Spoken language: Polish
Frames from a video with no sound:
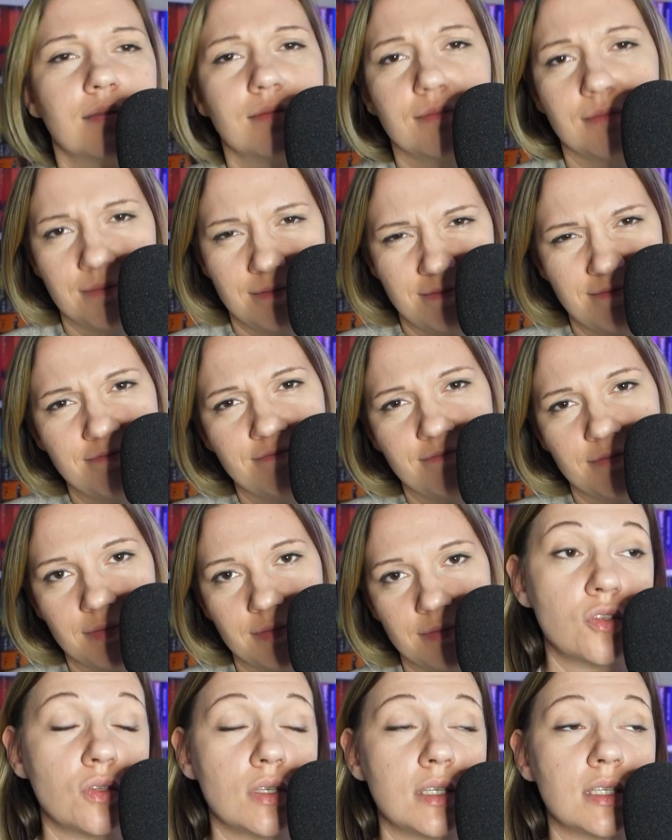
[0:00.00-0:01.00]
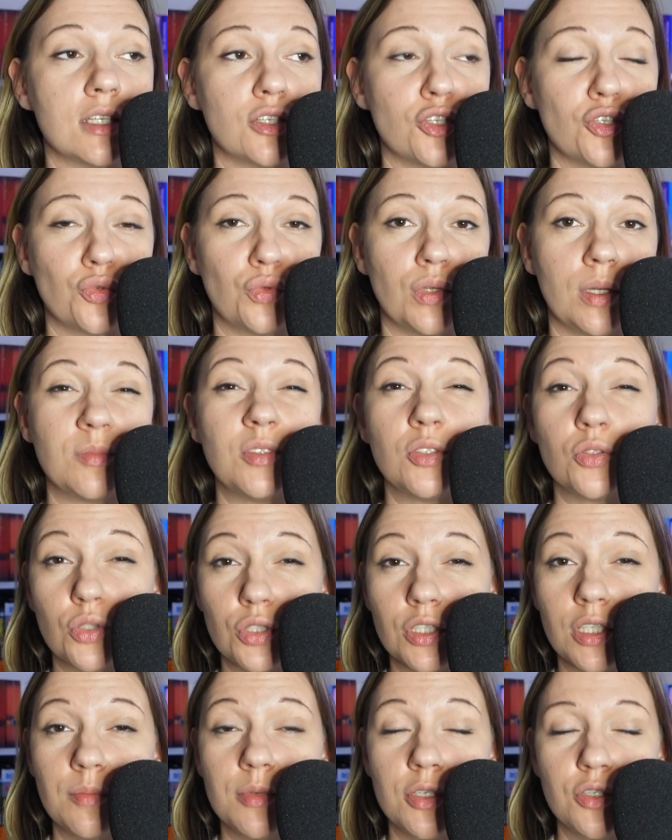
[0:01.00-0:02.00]
Mhm. Więc to jest ta rzecz, która mnie
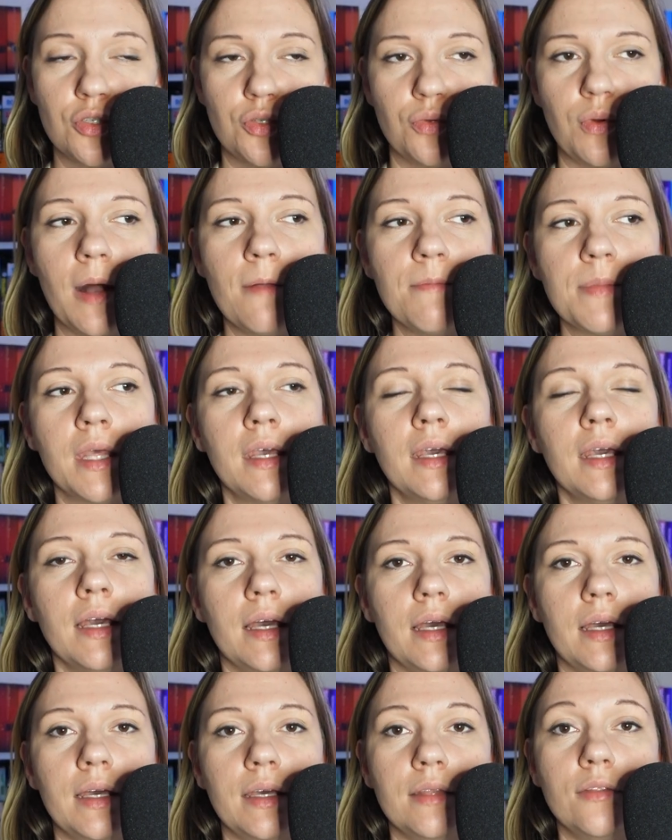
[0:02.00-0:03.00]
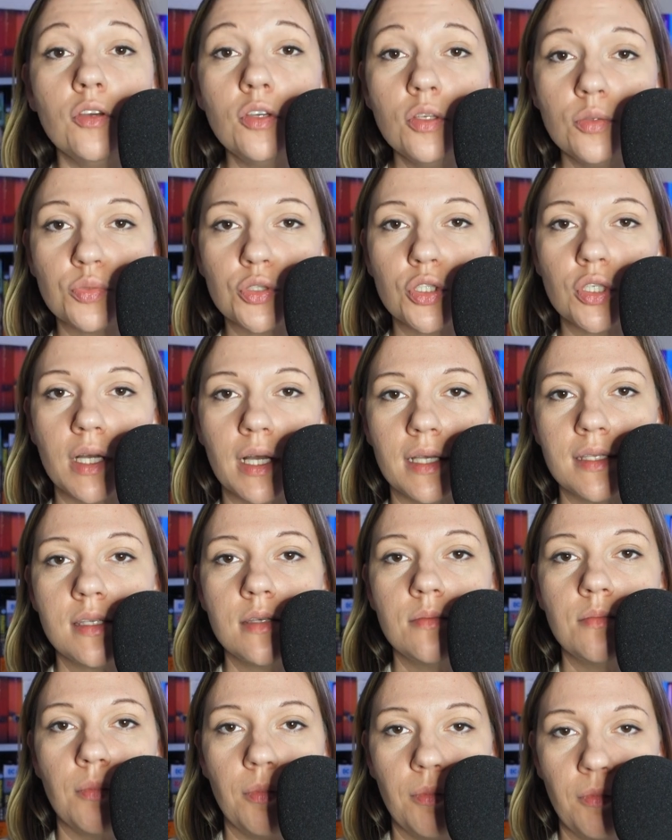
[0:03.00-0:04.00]
troszkę męczyła. E, no i przy
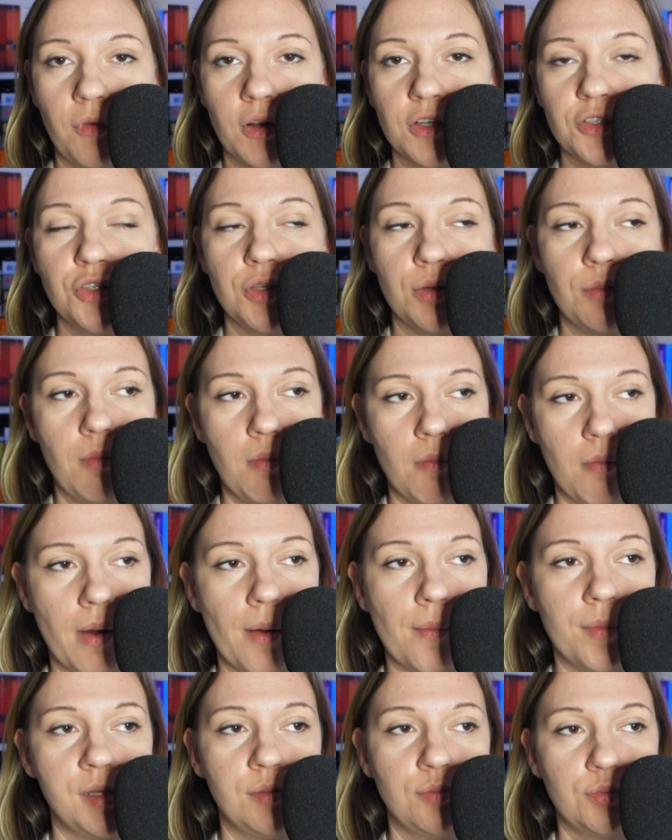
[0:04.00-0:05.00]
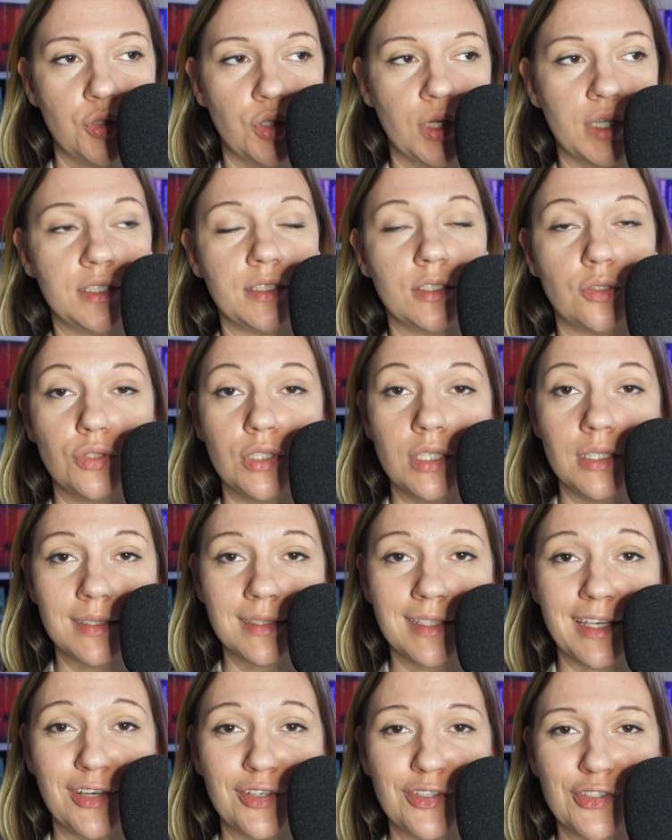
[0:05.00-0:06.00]
okazji właśnie mamy, przy okazji tego
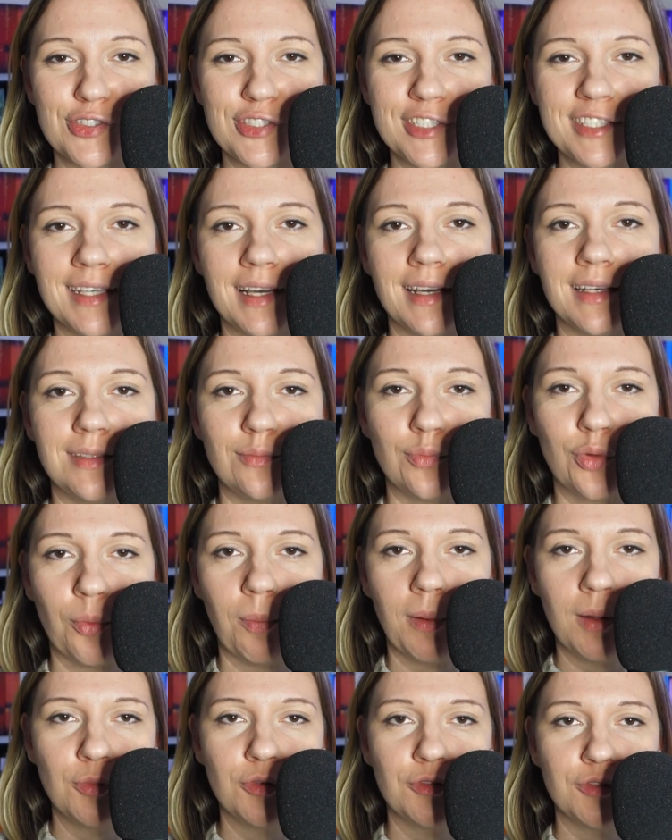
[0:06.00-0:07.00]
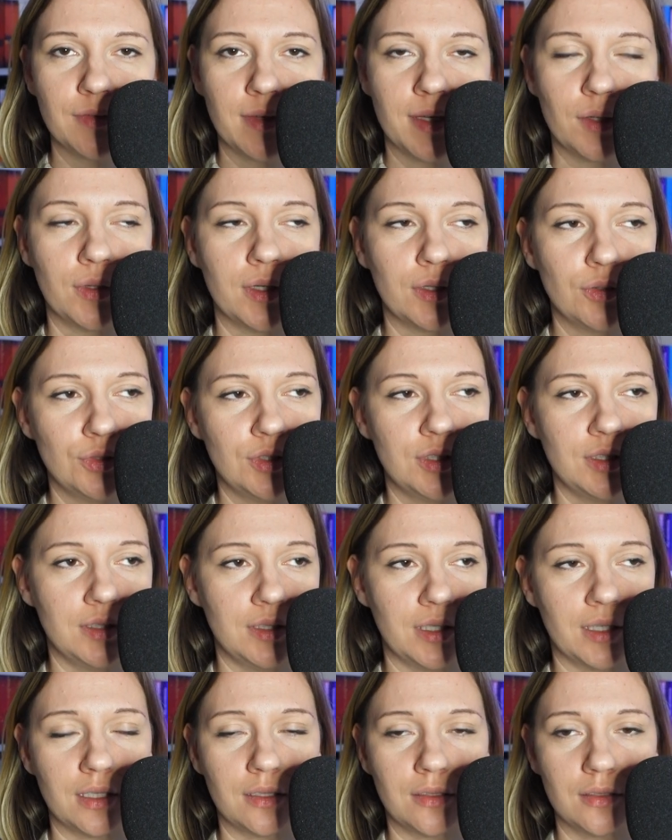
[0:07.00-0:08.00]
sielskiego życia i problemów zwykłych
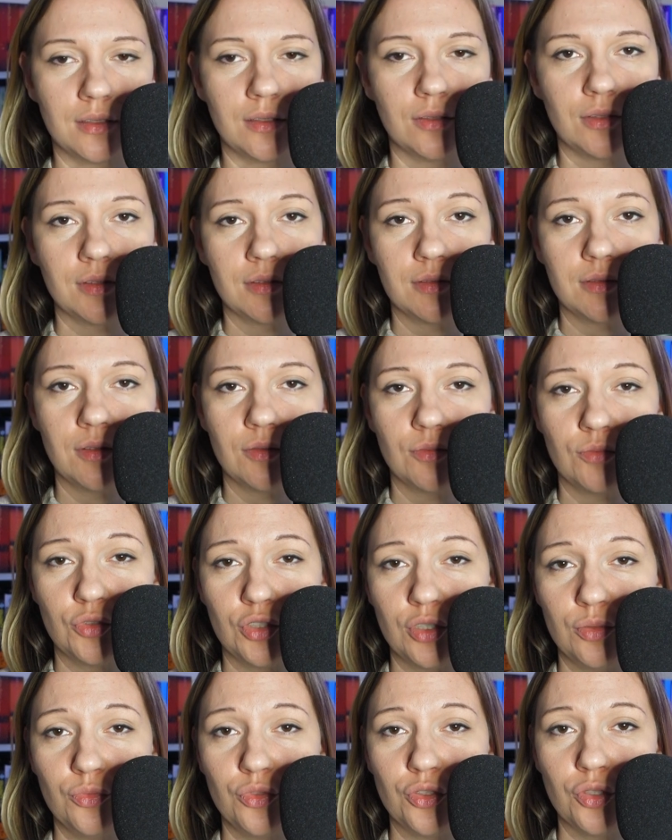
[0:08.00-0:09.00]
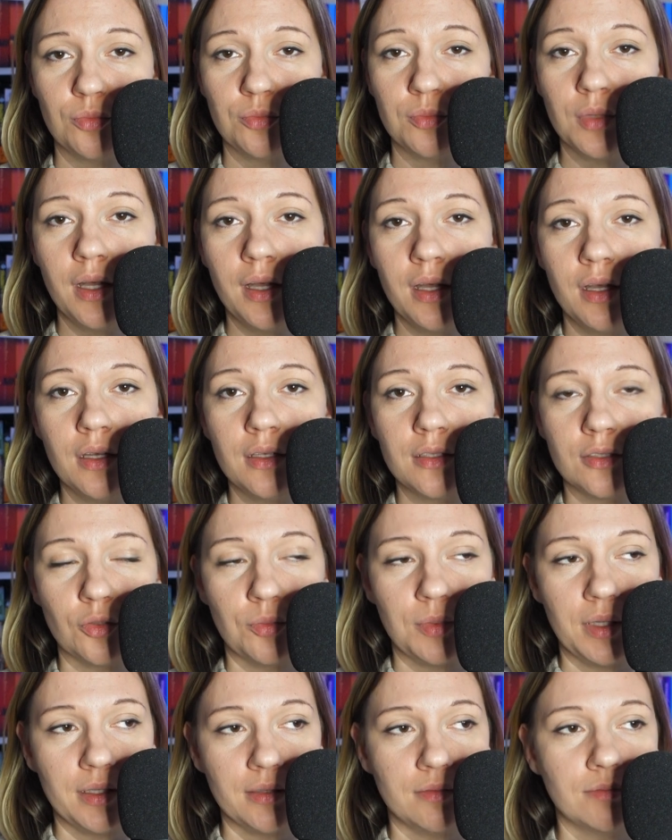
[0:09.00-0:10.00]
ludzi, jak to, że muszą
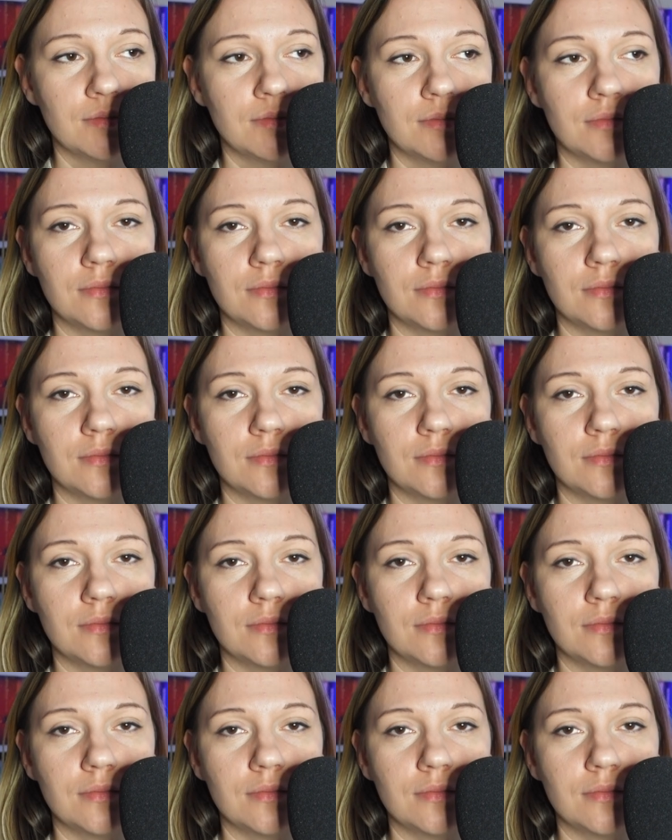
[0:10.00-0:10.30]
sobie